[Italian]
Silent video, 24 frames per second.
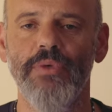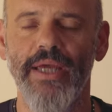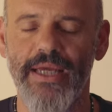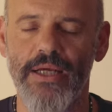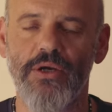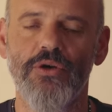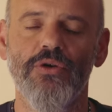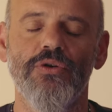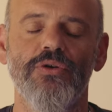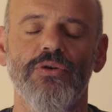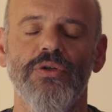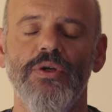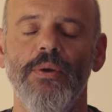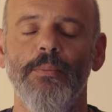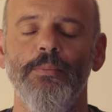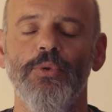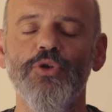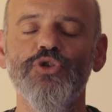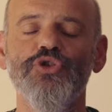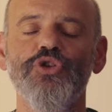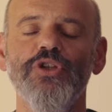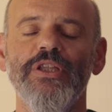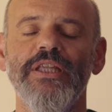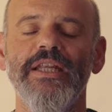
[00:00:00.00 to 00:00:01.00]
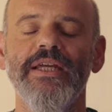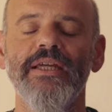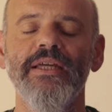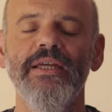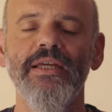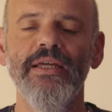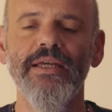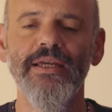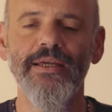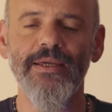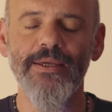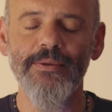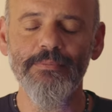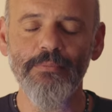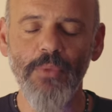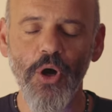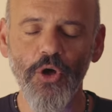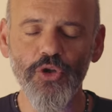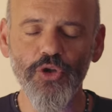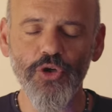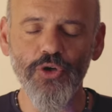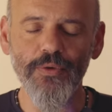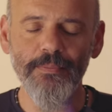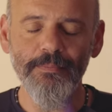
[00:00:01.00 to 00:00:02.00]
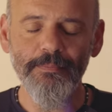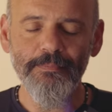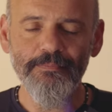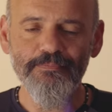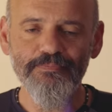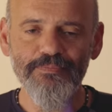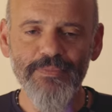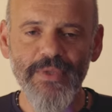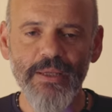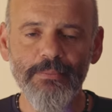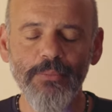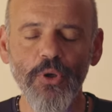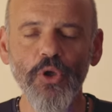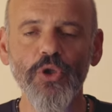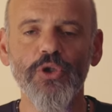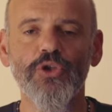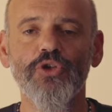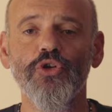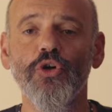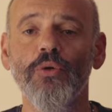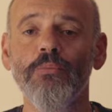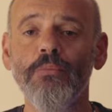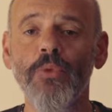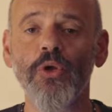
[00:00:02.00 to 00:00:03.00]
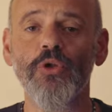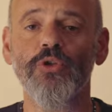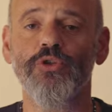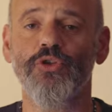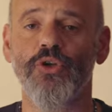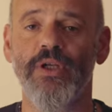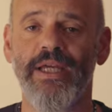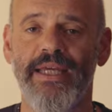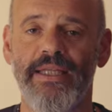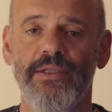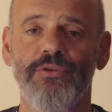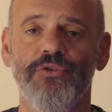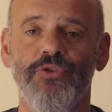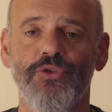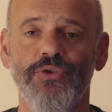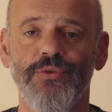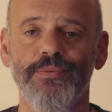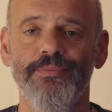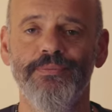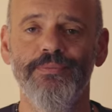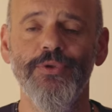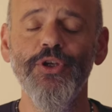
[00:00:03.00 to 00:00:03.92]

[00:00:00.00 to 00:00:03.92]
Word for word: Ecco, posso dire in modo molto molto lento.